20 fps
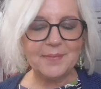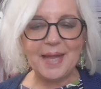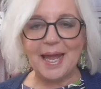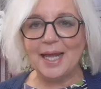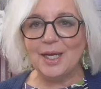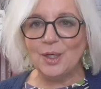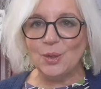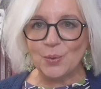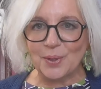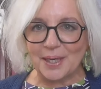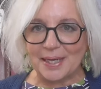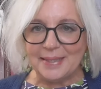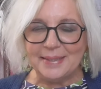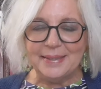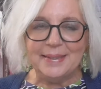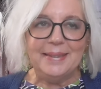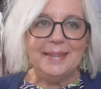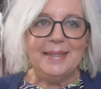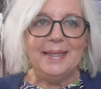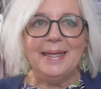Allora,
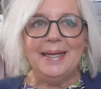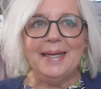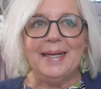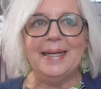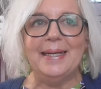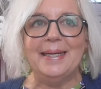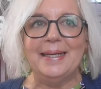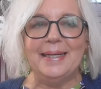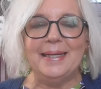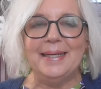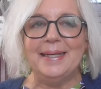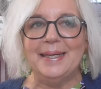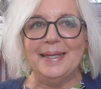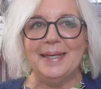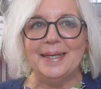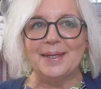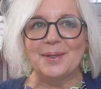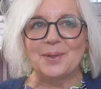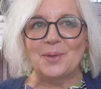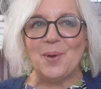
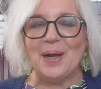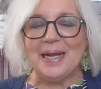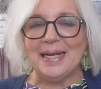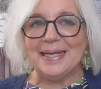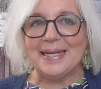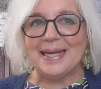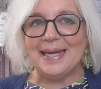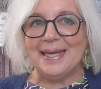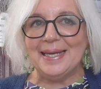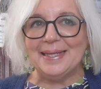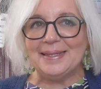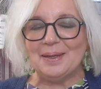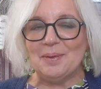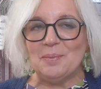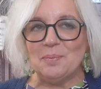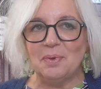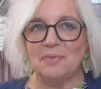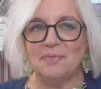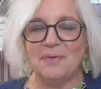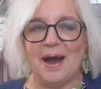eh, qualche
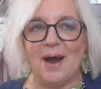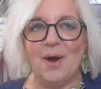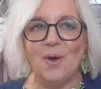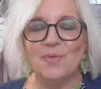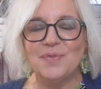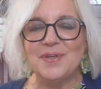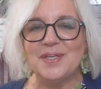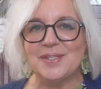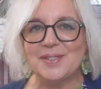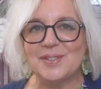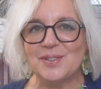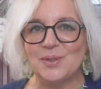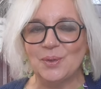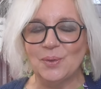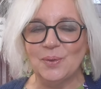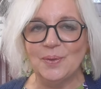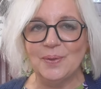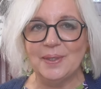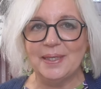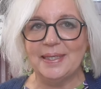tempo fa ho
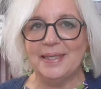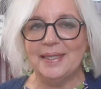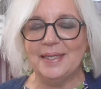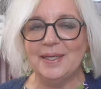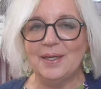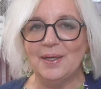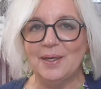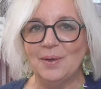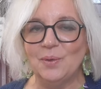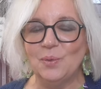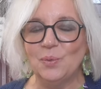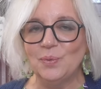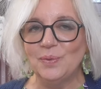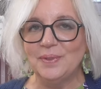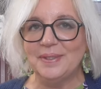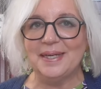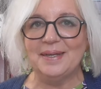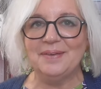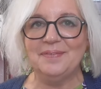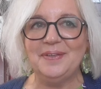visto eh,
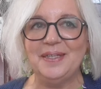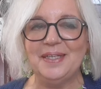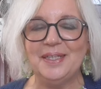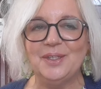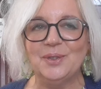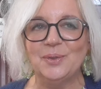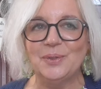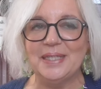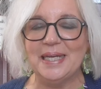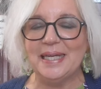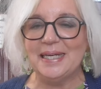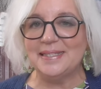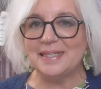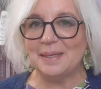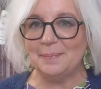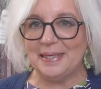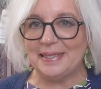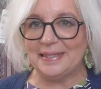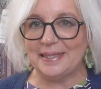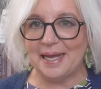un video di
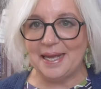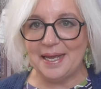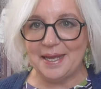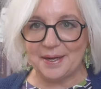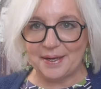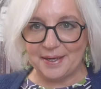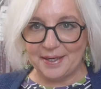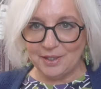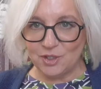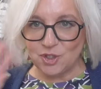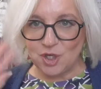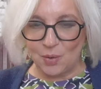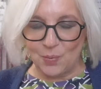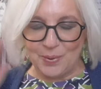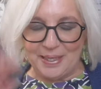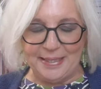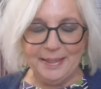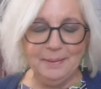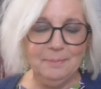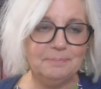Elisabetta R,
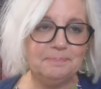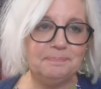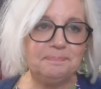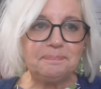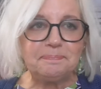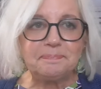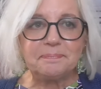ciao Eli,